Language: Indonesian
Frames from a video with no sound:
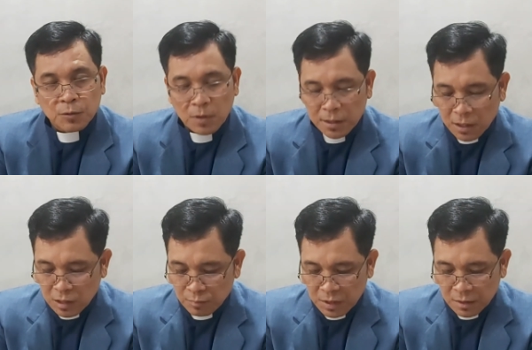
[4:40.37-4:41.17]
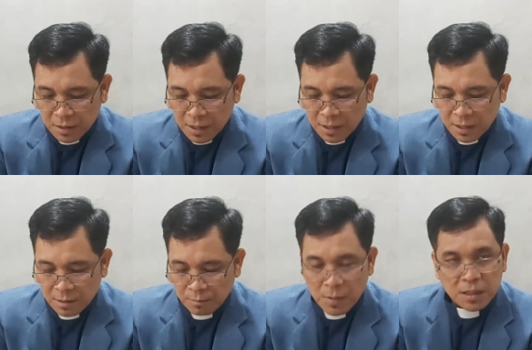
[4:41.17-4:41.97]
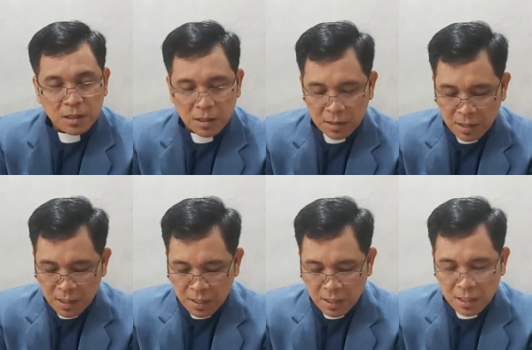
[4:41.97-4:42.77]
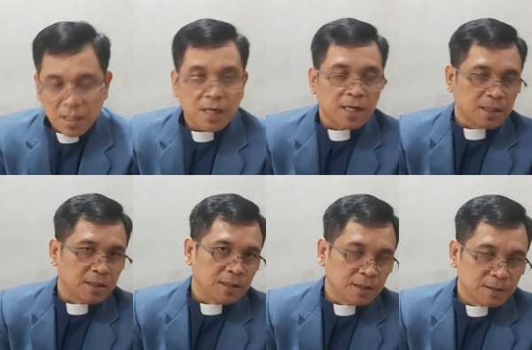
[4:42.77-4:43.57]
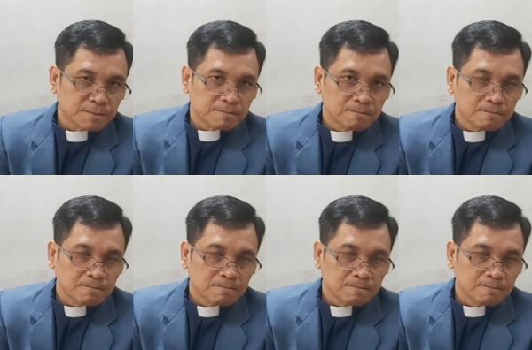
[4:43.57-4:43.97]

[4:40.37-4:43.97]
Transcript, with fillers: Itulah yang diminta bagi kita hari ini.